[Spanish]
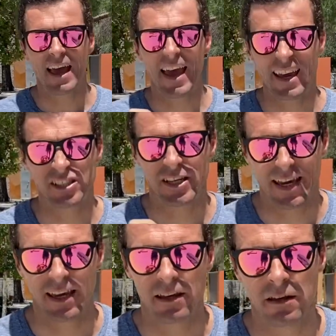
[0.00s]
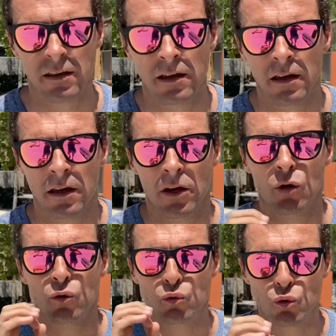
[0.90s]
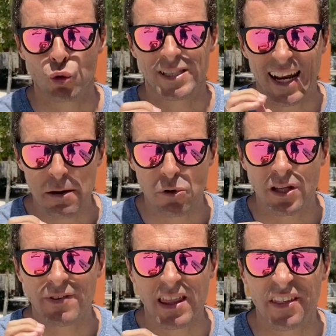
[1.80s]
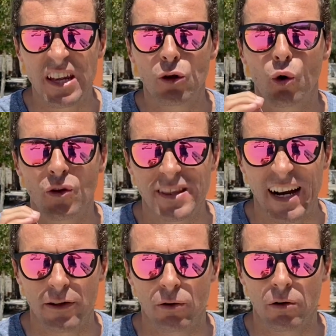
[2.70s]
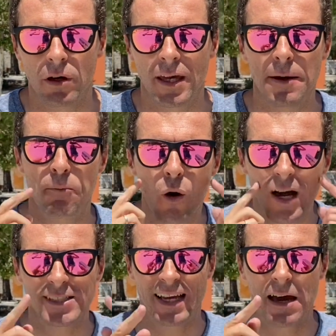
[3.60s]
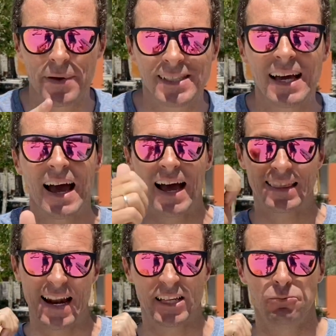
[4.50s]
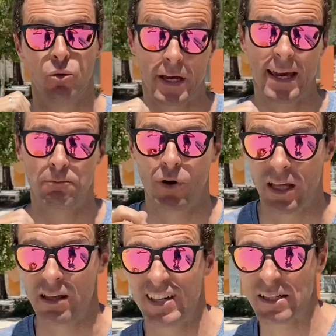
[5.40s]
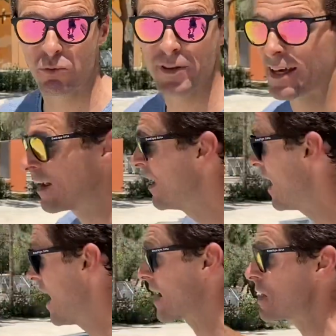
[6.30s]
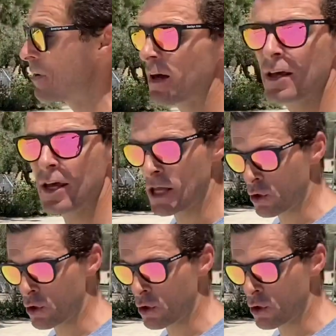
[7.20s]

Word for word: es que tu cerebro te va a decir lo contrario, que pongas la cabeza atrás. ¿Por qué? Porque te vas a poner arriba y